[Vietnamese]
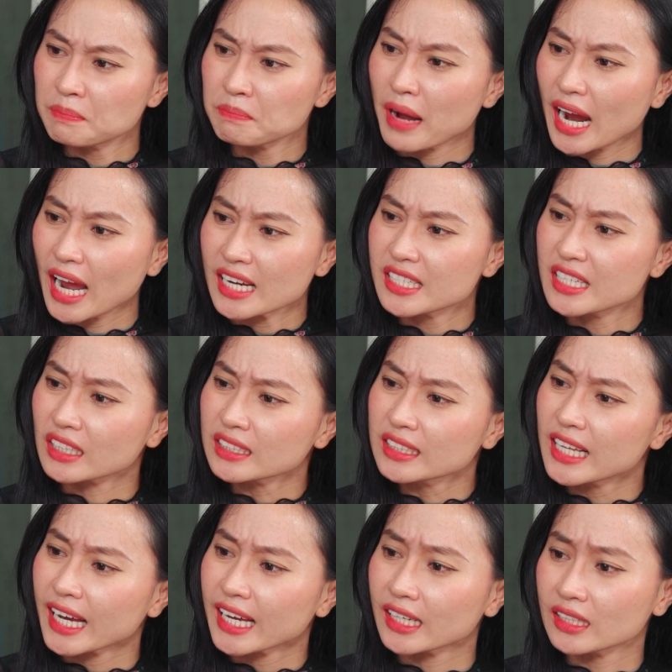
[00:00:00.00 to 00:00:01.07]
mặt anh vẫn
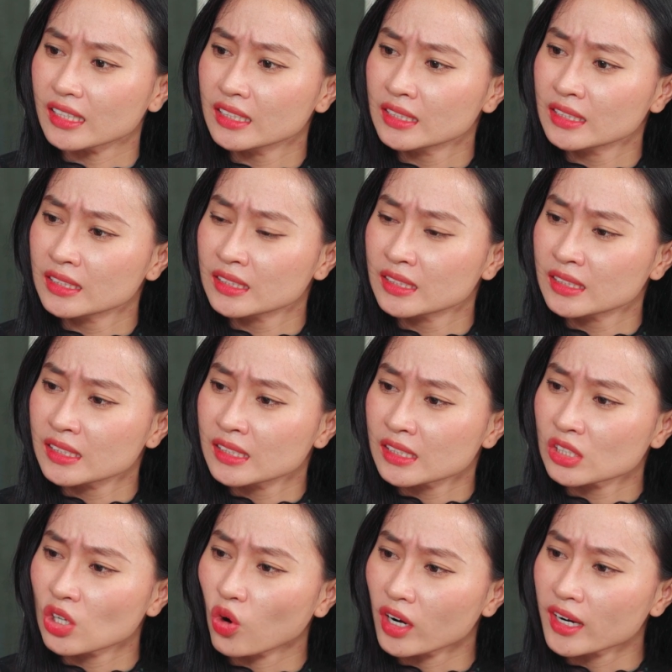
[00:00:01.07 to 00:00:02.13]
dày.
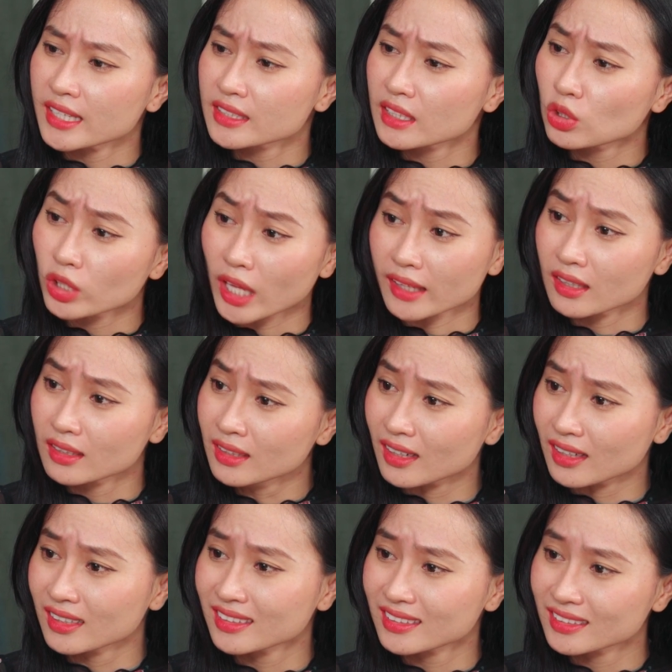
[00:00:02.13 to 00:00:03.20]
Ngồi ở đây xin tôi tha thứ hả?